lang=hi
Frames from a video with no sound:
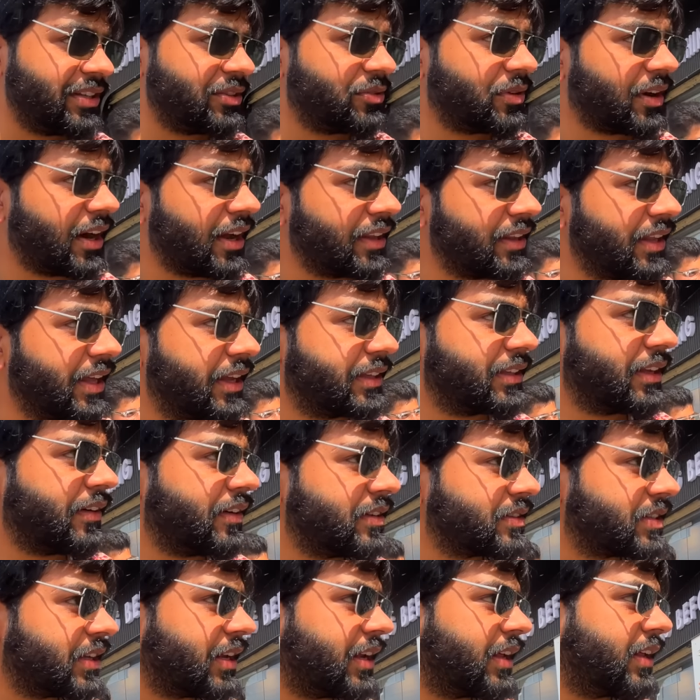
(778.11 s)
दुकान देखता वहाँ
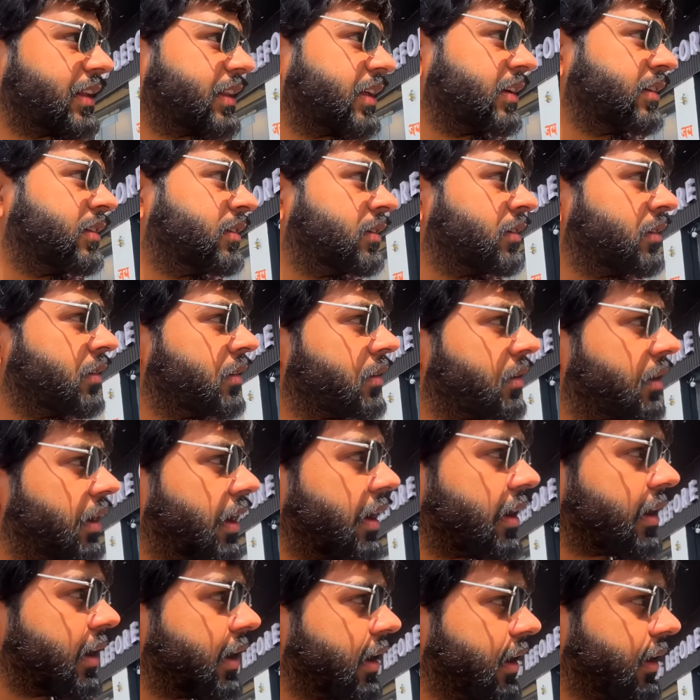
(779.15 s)
चला जाता
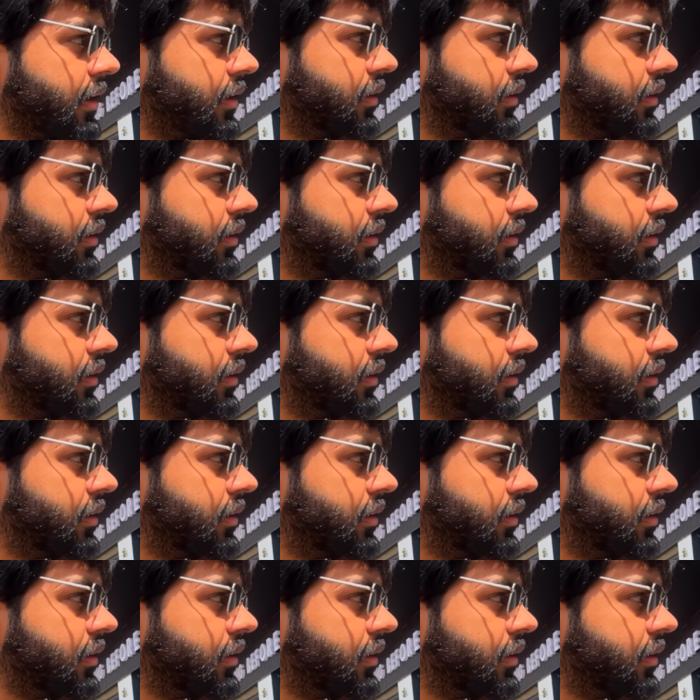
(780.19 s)
है